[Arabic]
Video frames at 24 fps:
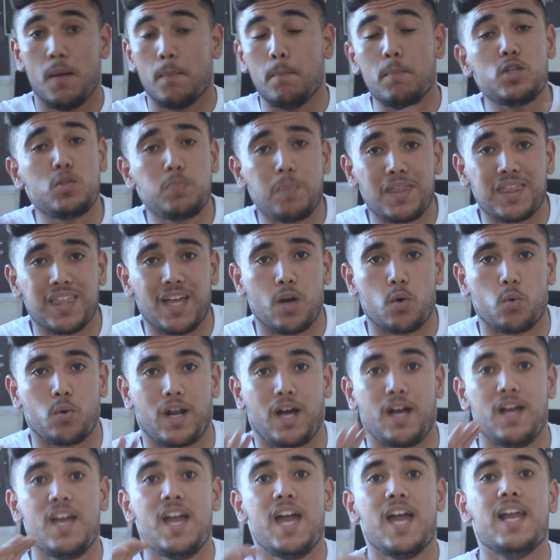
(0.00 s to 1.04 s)
مش
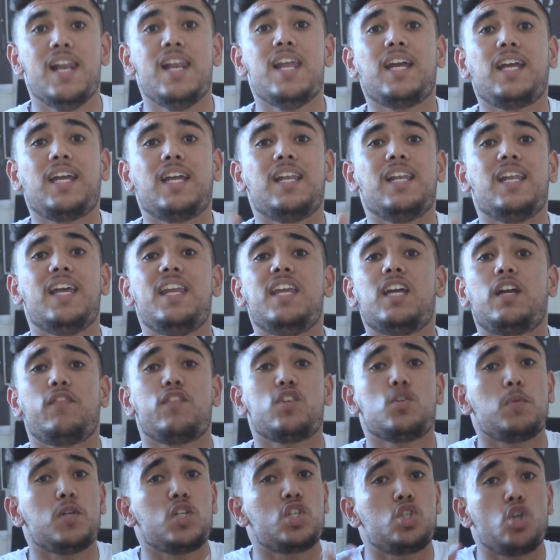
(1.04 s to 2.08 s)
بالضروره لكن هنا يعني
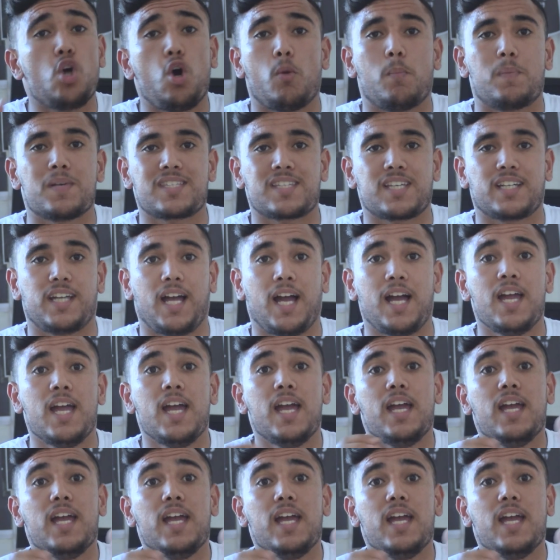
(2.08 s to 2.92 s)
كيفاش باش تجاوب الصحيح